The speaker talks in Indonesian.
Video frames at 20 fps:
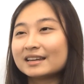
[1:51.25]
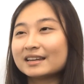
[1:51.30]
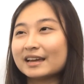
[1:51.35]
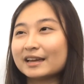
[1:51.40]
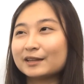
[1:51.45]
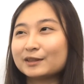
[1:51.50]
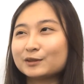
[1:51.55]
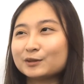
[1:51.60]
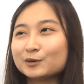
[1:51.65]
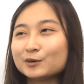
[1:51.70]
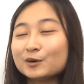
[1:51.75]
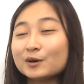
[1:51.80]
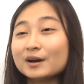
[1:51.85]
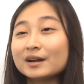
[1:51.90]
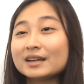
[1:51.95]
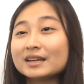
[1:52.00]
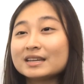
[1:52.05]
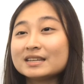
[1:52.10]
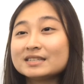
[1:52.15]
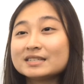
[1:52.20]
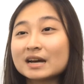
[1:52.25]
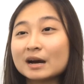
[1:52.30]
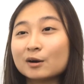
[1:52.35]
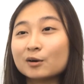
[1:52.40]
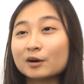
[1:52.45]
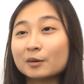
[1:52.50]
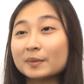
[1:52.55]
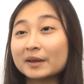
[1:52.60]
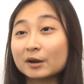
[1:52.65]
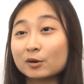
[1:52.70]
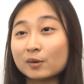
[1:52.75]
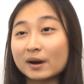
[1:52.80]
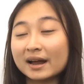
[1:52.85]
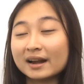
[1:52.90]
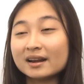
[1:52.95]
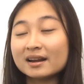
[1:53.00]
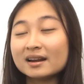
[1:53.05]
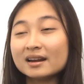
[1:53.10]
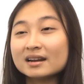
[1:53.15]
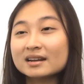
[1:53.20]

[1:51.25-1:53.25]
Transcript: yaitu hijau kebiruan,